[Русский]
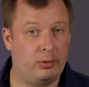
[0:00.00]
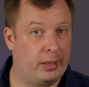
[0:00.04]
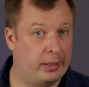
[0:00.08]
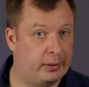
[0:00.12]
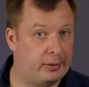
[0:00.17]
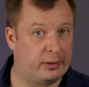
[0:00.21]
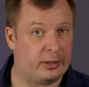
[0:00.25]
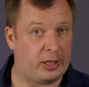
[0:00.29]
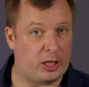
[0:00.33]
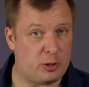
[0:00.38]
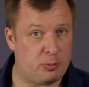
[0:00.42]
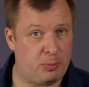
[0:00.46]

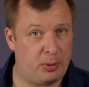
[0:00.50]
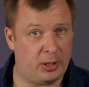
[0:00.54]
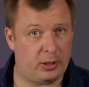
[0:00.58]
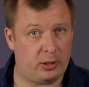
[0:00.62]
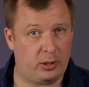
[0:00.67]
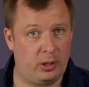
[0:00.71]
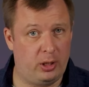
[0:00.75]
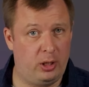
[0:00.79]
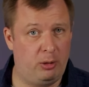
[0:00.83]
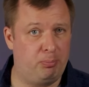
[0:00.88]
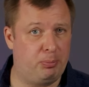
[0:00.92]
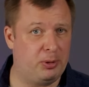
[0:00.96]
Этот
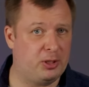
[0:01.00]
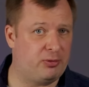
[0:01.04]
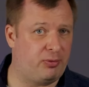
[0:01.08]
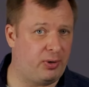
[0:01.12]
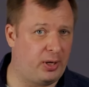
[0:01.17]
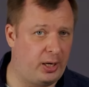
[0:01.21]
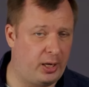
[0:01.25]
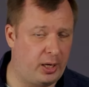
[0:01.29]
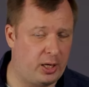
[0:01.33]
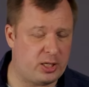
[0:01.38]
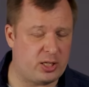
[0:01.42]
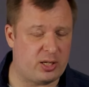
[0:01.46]
аспект и
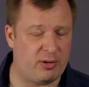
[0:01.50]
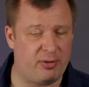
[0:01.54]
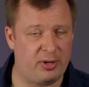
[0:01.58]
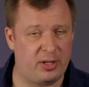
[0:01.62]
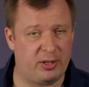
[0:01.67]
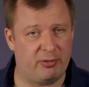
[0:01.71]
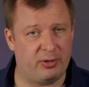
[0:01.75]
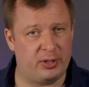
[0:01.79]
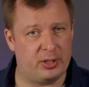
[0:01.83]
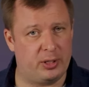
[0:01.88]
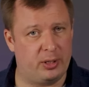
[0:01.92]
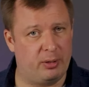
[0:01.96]
позволяет
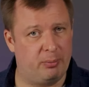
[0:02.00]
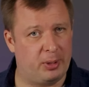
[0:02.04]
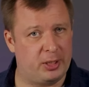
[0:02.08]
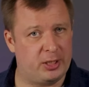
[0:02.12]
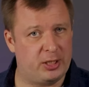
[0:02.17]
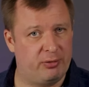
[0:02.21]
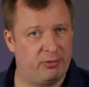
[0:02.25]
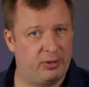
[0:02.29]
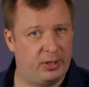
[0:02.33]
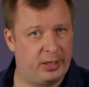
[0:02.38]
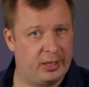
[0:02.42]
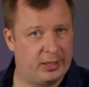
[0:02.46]
советовать
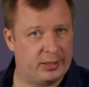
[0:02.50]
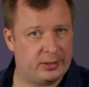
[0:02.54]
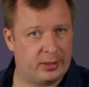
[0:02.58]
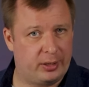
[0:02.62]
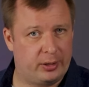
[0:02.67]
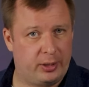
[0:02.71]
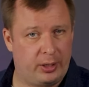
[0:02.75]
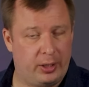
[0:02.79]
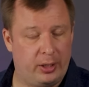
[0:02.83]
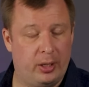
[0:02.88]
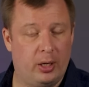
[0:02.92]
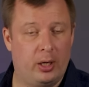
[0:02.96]
Эмотива
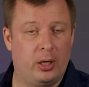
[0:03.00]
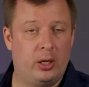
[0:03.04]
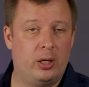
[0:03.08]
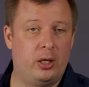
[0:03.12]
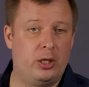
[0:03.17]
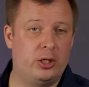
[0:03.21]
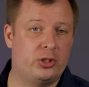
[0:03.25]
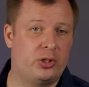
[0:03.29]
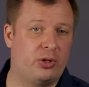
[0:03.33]
X-3 и,